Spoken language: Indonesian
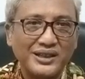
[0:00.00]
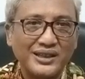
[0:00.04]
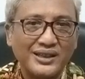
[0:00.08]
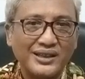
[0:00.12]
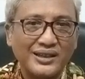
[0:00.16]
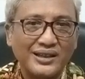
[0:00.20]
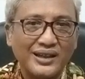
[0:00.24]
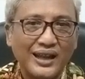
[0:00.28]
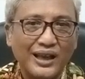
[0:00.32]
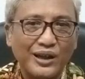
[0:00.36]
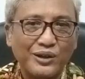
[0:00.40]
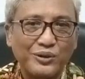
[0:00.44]

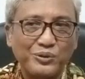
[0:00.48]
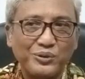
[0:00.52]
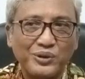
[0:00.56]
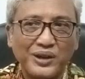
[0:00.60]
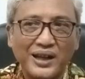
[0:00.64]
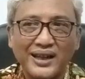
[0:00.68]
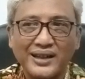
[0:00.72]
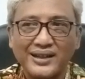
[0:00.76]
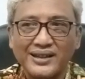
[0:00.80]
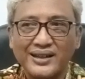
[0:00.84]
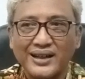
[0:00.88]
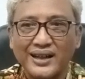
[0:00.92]

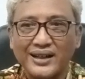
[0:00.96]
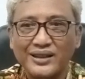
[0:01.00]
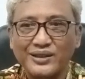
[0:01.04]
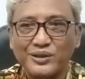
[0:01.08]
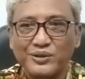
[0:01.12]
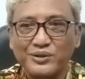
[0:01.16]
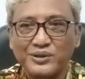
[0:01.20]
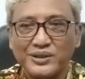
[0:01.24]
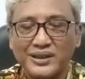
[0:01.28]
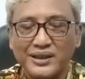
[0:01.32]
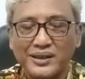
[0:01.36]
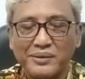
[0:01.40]
dilakukan
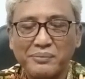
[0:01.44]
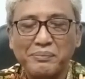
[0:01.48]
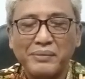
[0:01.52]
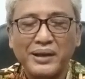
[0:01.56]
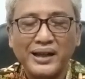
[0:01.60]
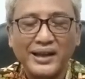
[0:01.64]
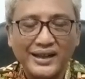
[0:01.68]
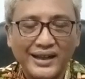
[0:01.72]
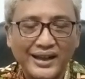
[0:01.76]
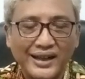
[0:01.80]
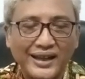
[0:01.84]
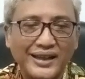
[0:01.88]
atau
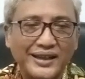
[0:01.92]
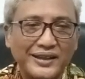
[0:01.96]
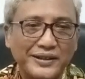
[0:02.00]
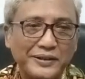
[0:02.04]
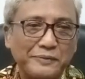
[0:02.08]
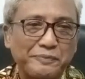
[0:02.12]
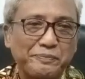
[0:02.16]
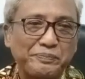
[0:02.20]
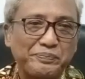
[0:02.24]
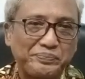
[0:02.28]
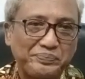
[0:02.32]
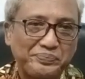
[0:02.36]

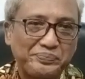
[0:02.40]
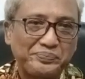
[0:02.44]
dikembangkan.